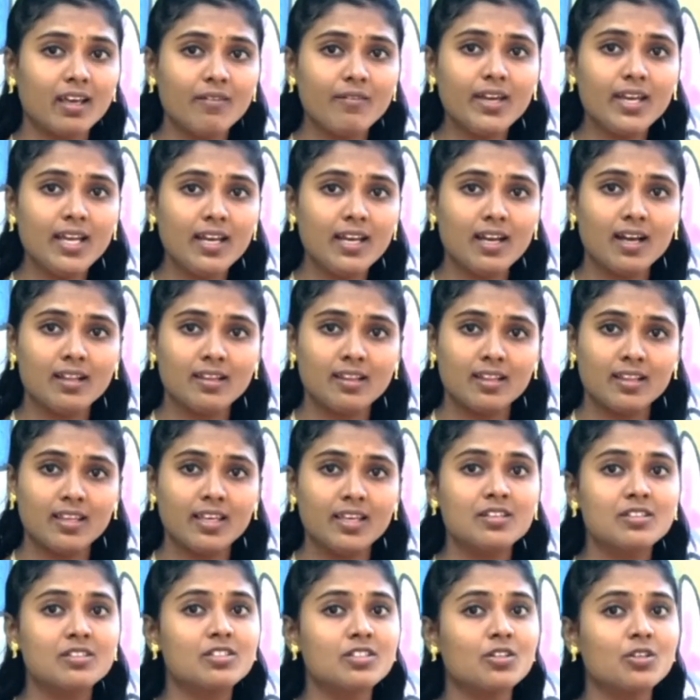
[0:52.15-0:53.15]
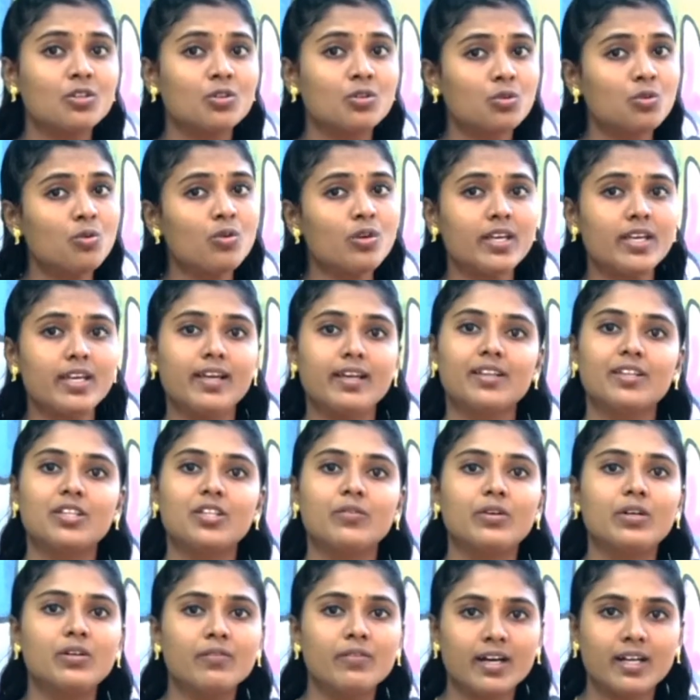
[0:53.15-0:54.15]
தேவையில்லாதது என்று தூக்கி
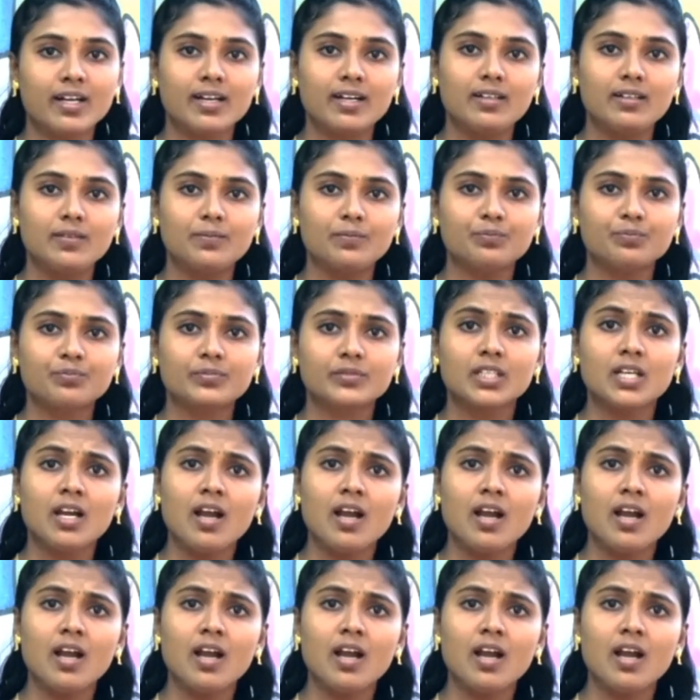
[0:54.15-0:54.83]
எறிந்து விடுவார்கள்